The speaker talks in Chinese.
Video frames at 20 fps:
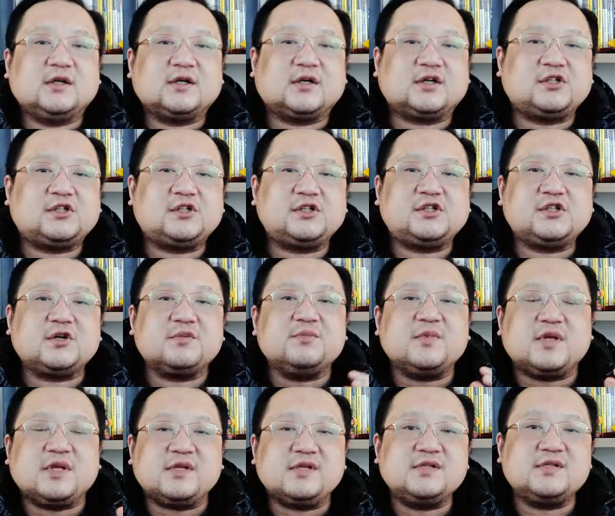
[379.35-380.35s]
可是这个
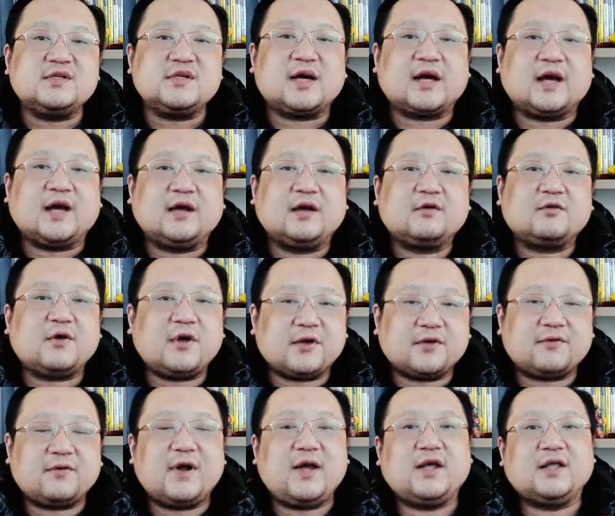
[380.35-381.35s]
名字啊，怪
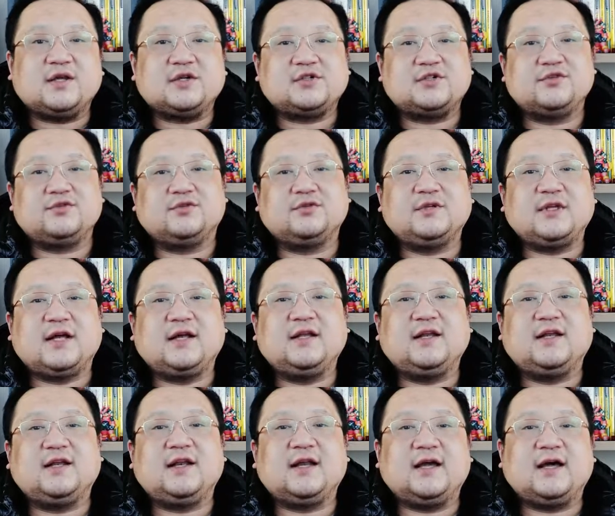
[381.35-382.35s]
怪的，是从哪
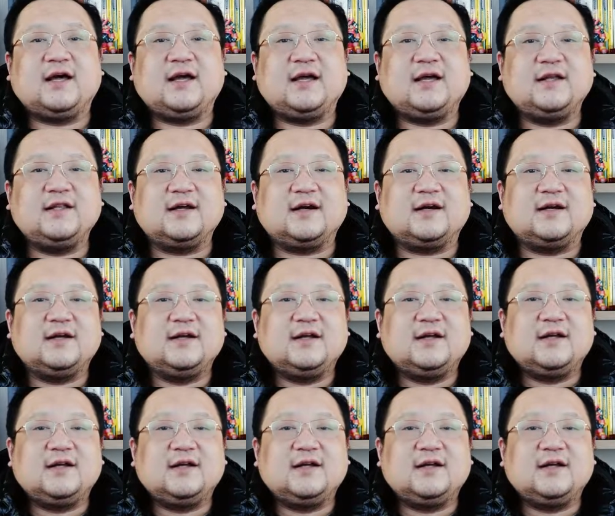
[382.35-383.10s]
里来的？